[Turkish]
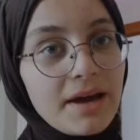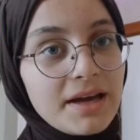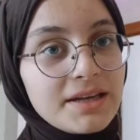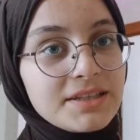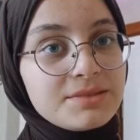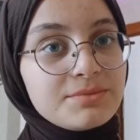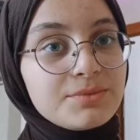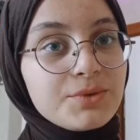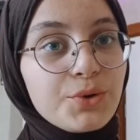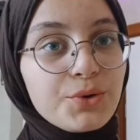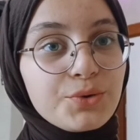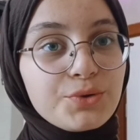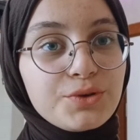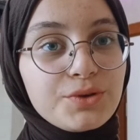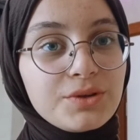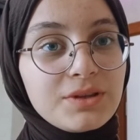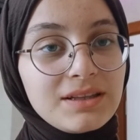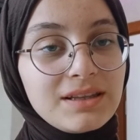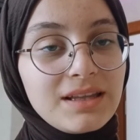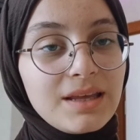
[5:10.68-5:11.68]
Ben şimdi
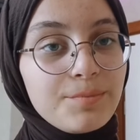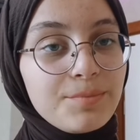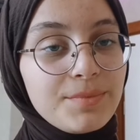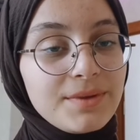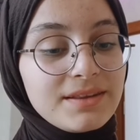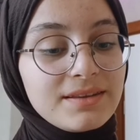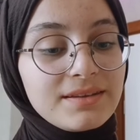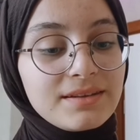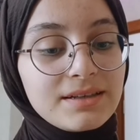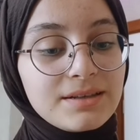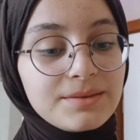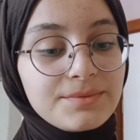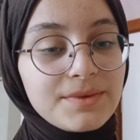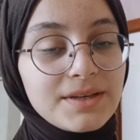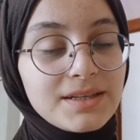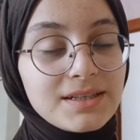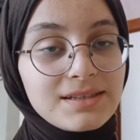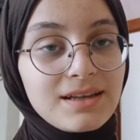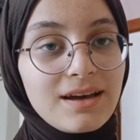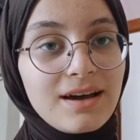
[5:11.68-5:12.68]
konuyu dinleyip bitirdim
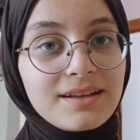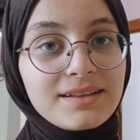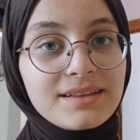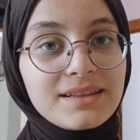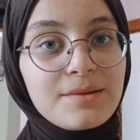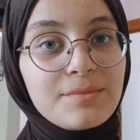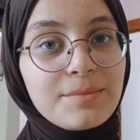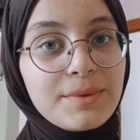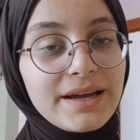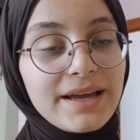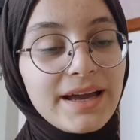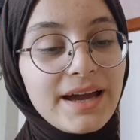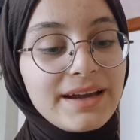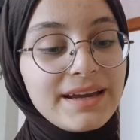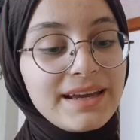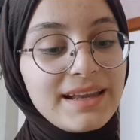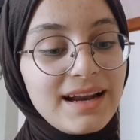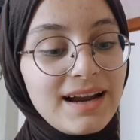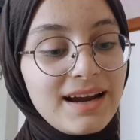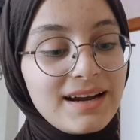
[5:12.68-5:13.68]
ve saat de bayağı
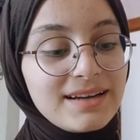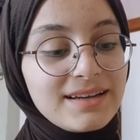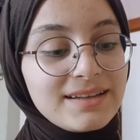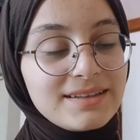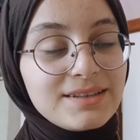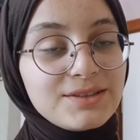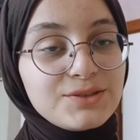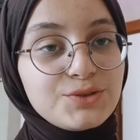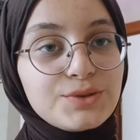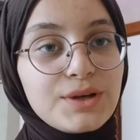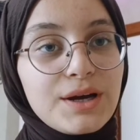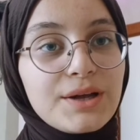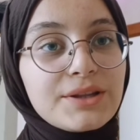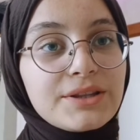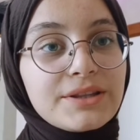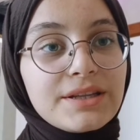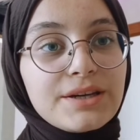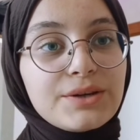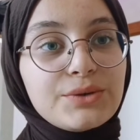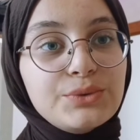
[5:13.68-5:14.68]
ilerledi. Şu
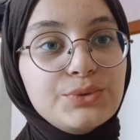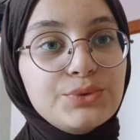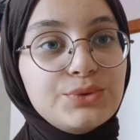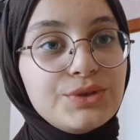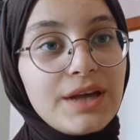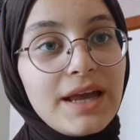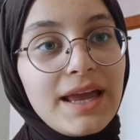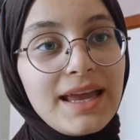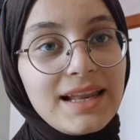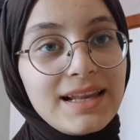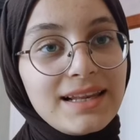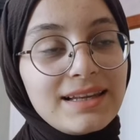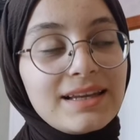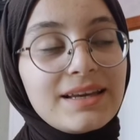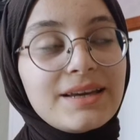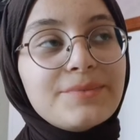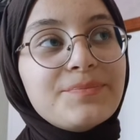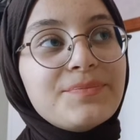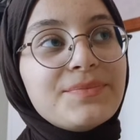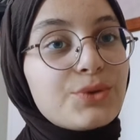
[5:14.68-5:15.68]
anda
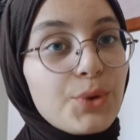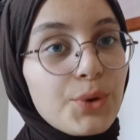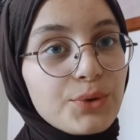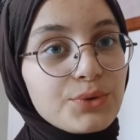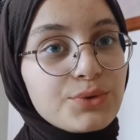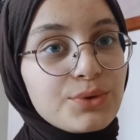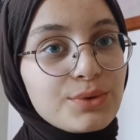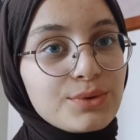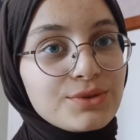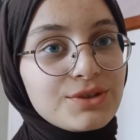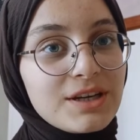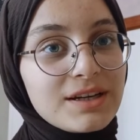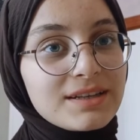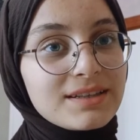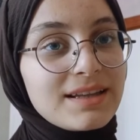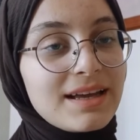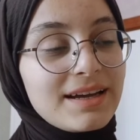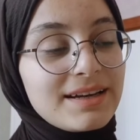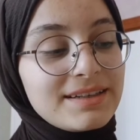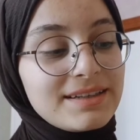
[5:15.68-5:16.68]
3.50. 4
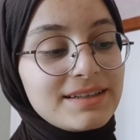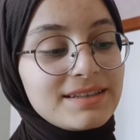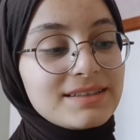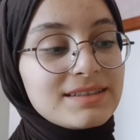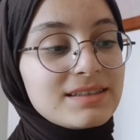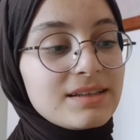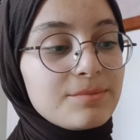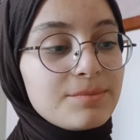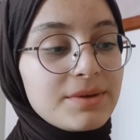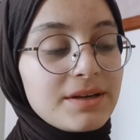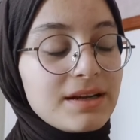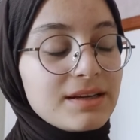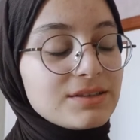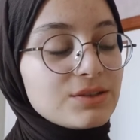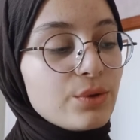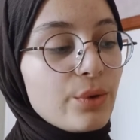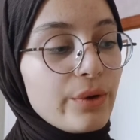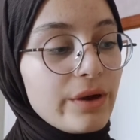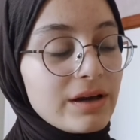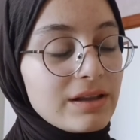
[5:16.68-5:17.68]
olacak neredeyse.
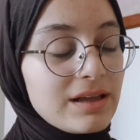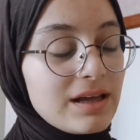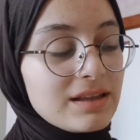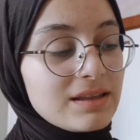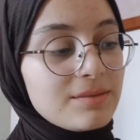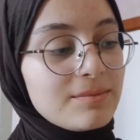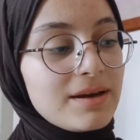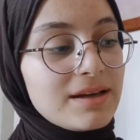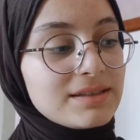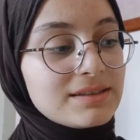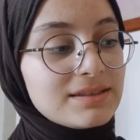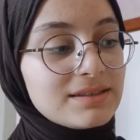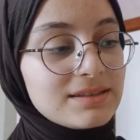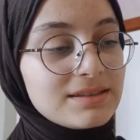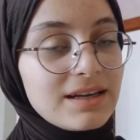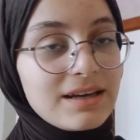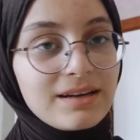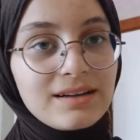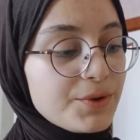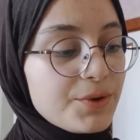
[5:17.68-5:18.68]
Biraz da oyalandım
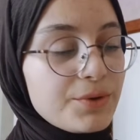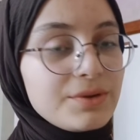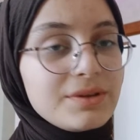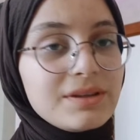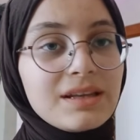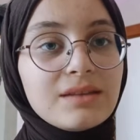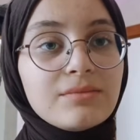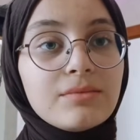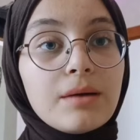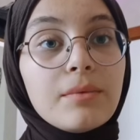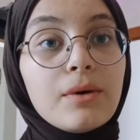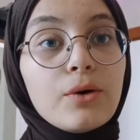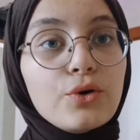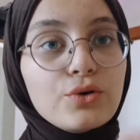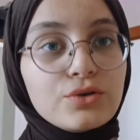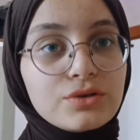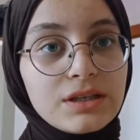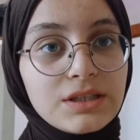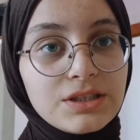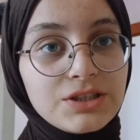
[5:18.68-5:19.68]
aslında. Konuyu dedim ama
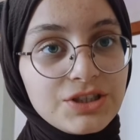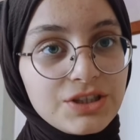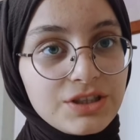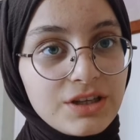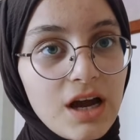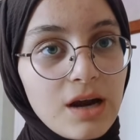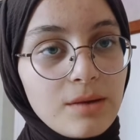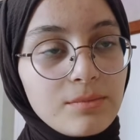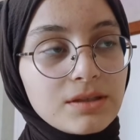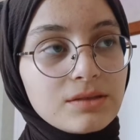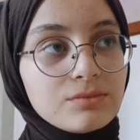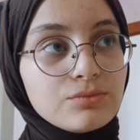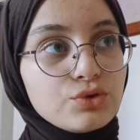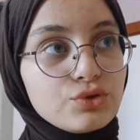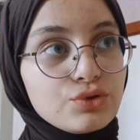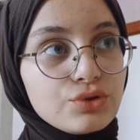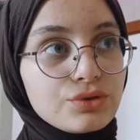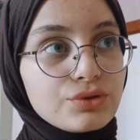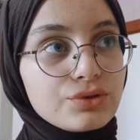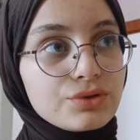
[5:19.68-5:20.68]
özet çıkarmadım
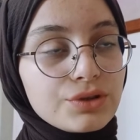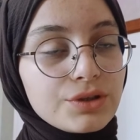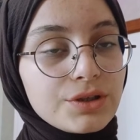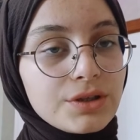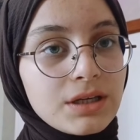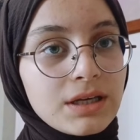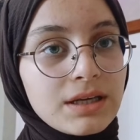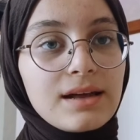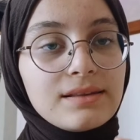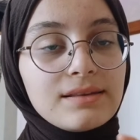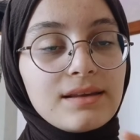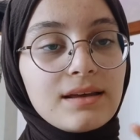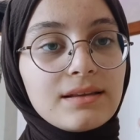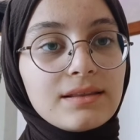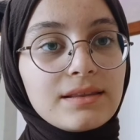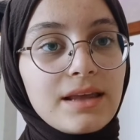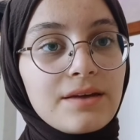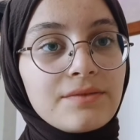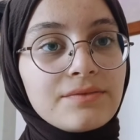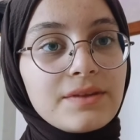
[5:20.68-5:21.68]
çünkü
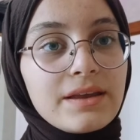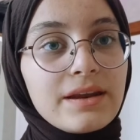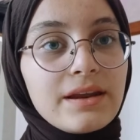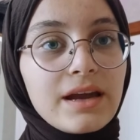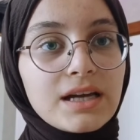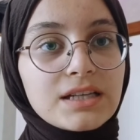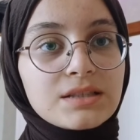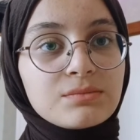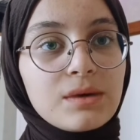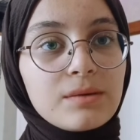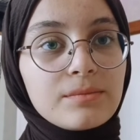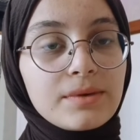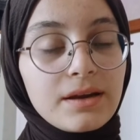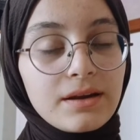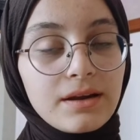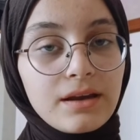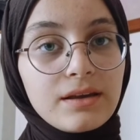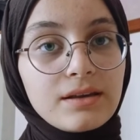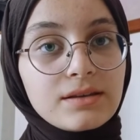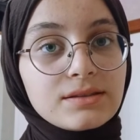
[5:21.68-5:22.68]
zaten deftere yazmam
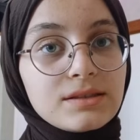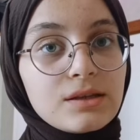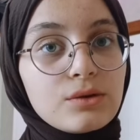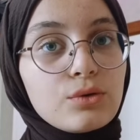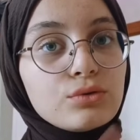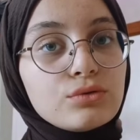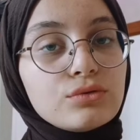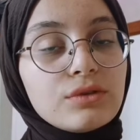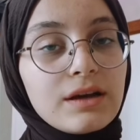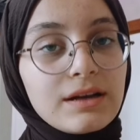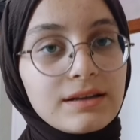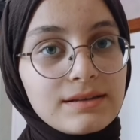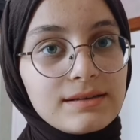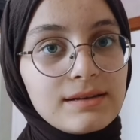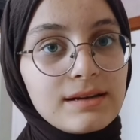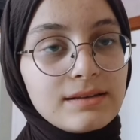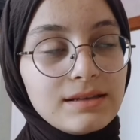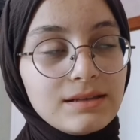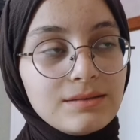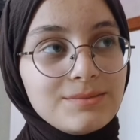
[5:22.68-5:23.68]
gereken yazılar olduğunu
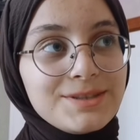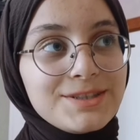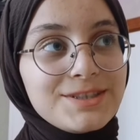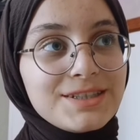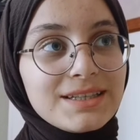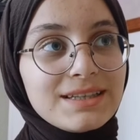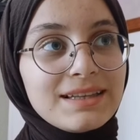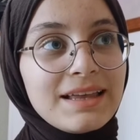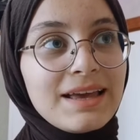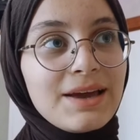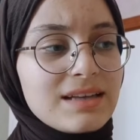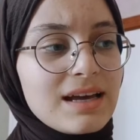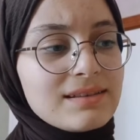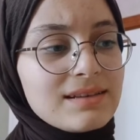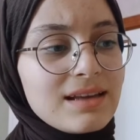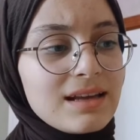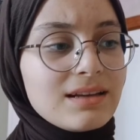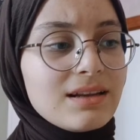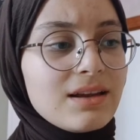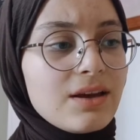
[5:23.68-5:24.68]
hatırladığım için
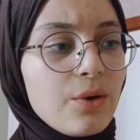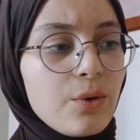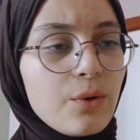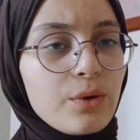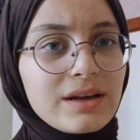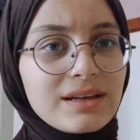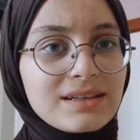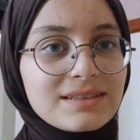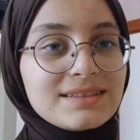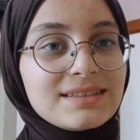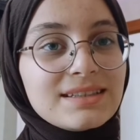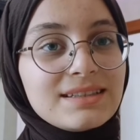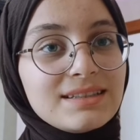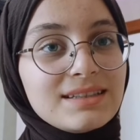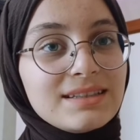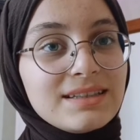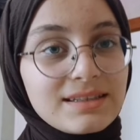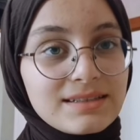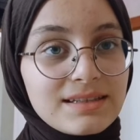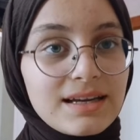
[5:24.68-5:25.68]
zaten o
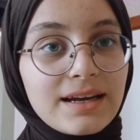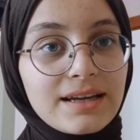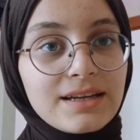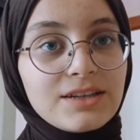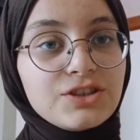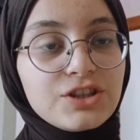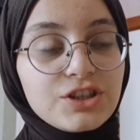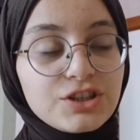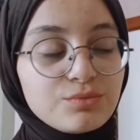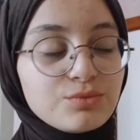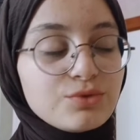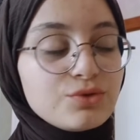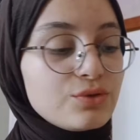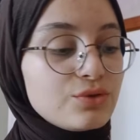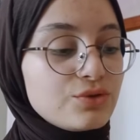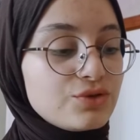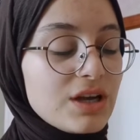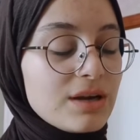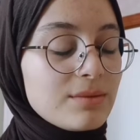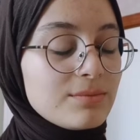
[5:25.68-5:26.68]
yazıları yazarken de çalışmış
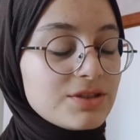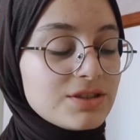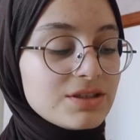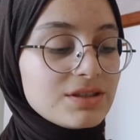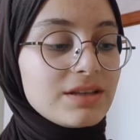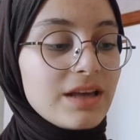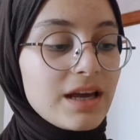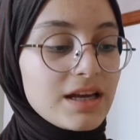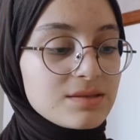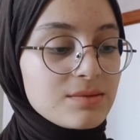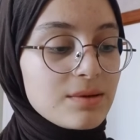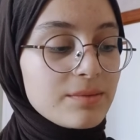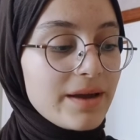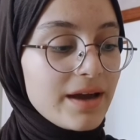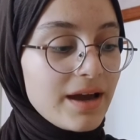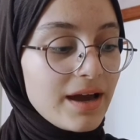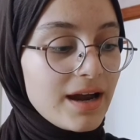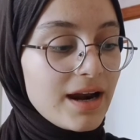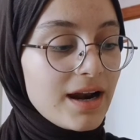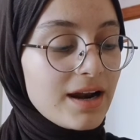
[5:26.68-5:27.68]
olacağım için
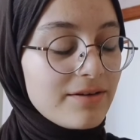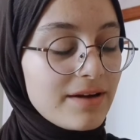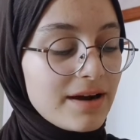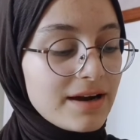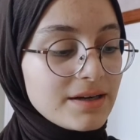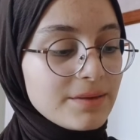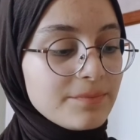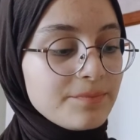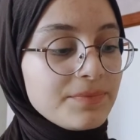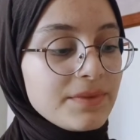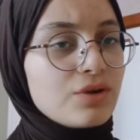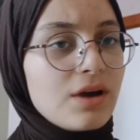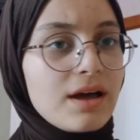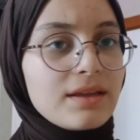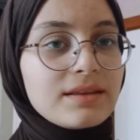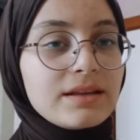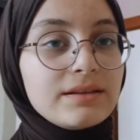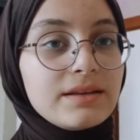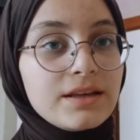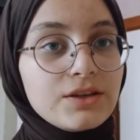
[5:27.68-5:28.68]
yazmamaya karar verdim. Şu
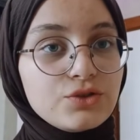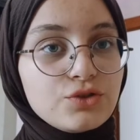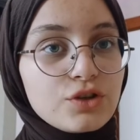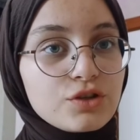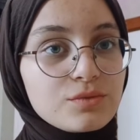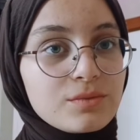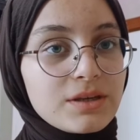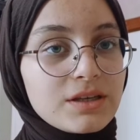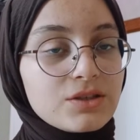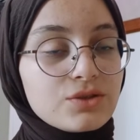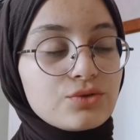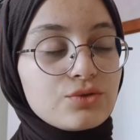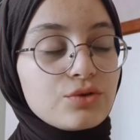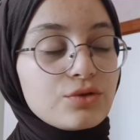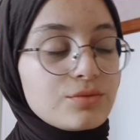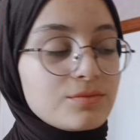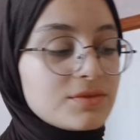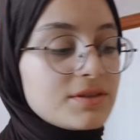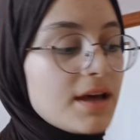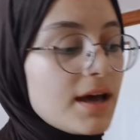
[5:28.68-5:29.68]
anda test çözmek
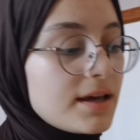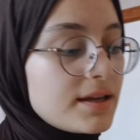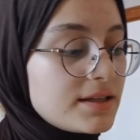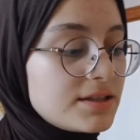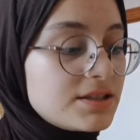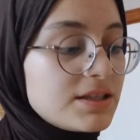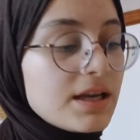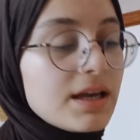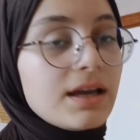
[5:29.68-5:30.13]
istiyorum sadece.